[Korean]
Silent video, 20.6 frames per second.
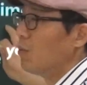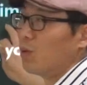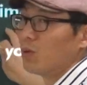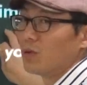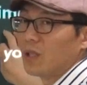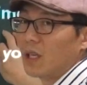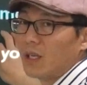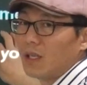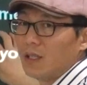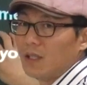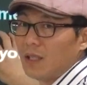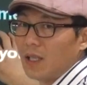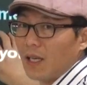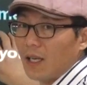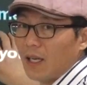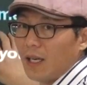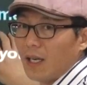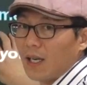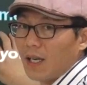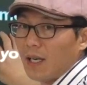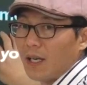
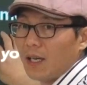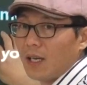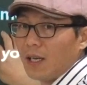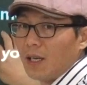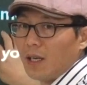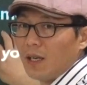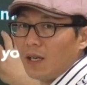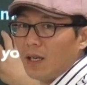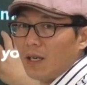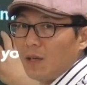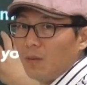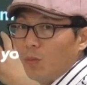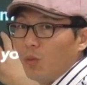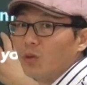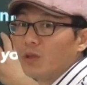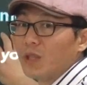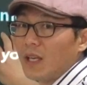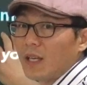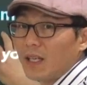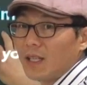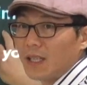못하는데
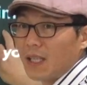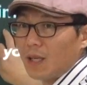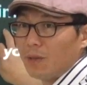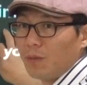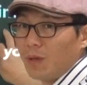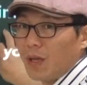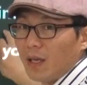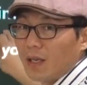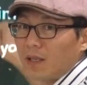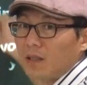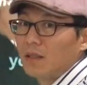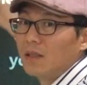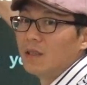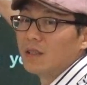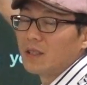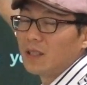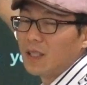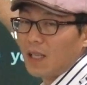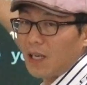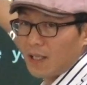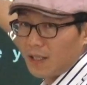못했기 때문에
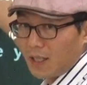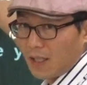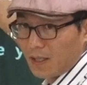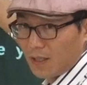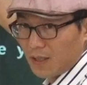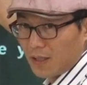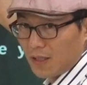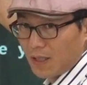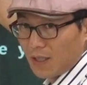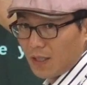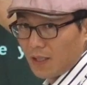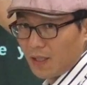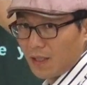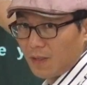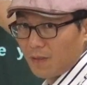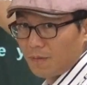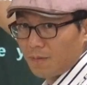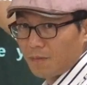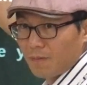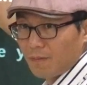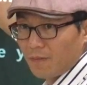그럴 때 한다 이거지.
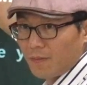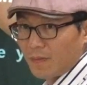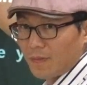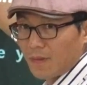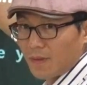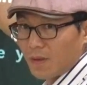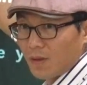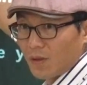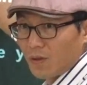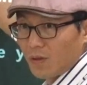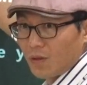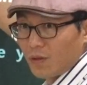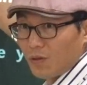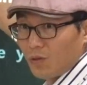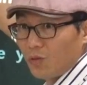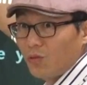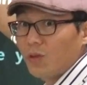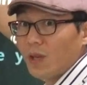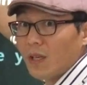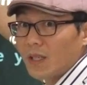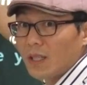
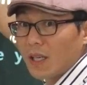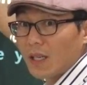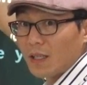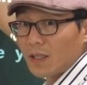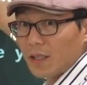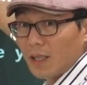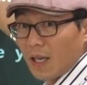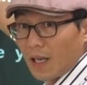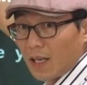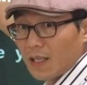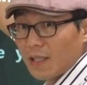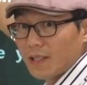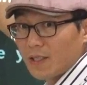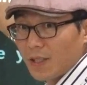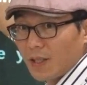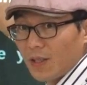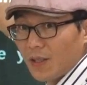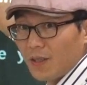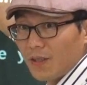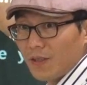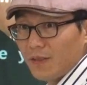두 가지라는 거야.
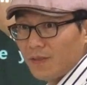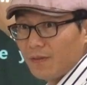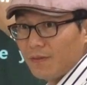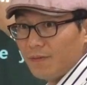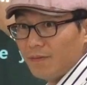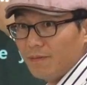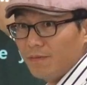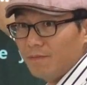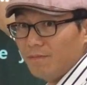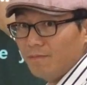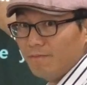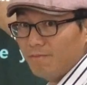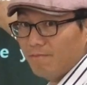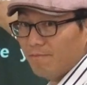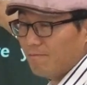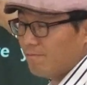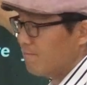알겠어요? 음.